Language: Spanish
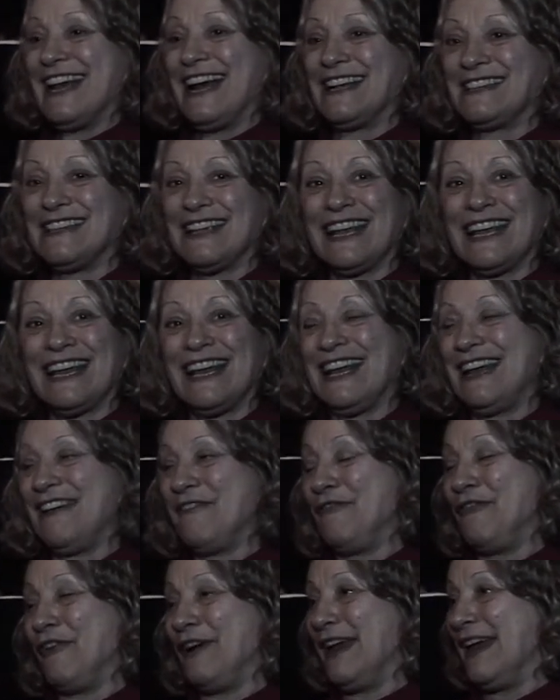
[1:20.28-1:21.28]
Así
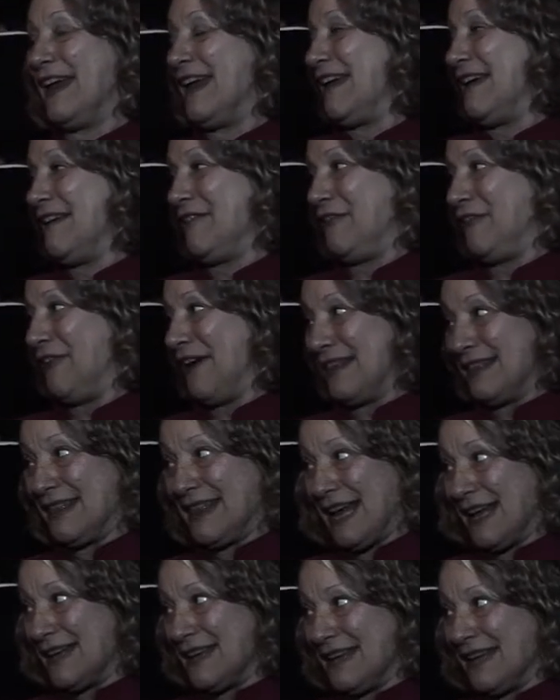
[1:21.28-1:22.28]
que fue
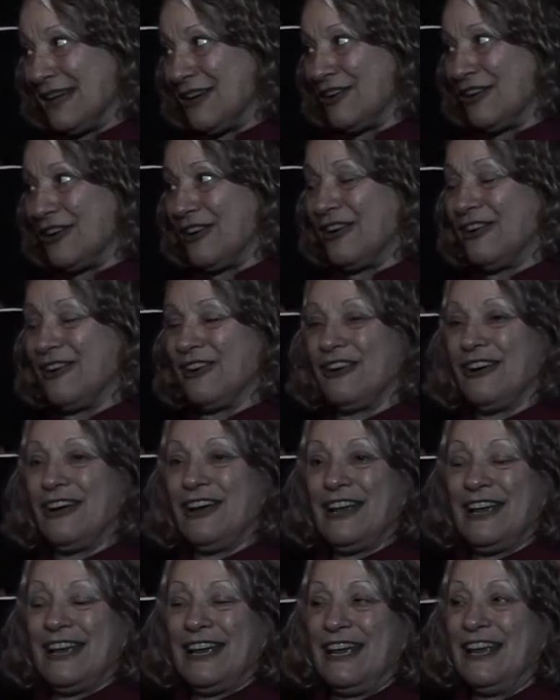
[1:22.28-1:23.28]
fantástico
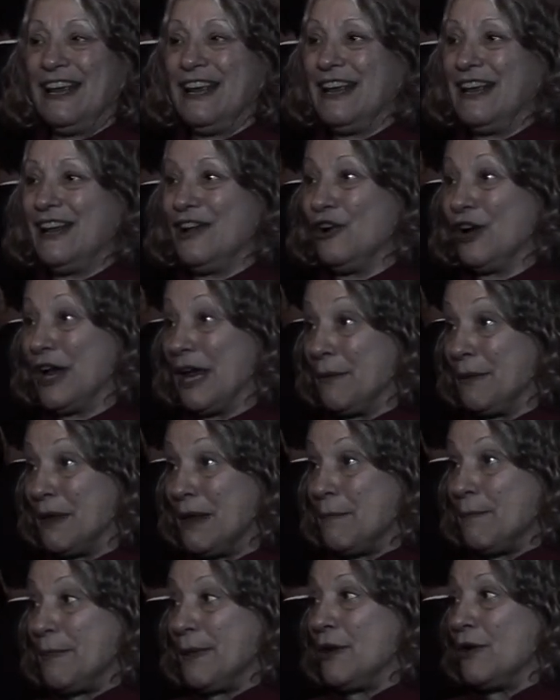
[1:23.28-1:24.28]
eh, lo que
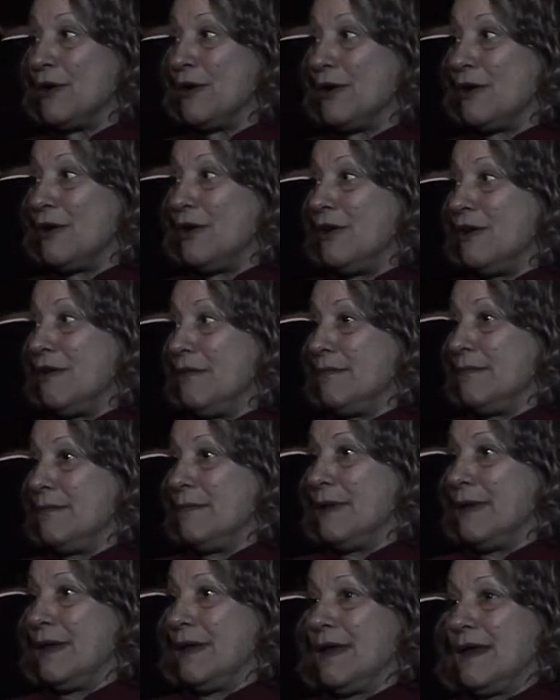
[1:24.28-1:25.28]
vi, pero eh,
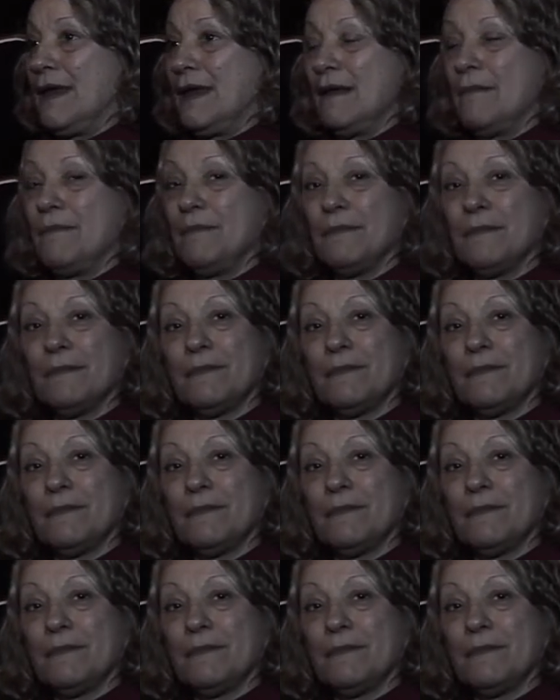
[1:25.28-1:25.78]
em,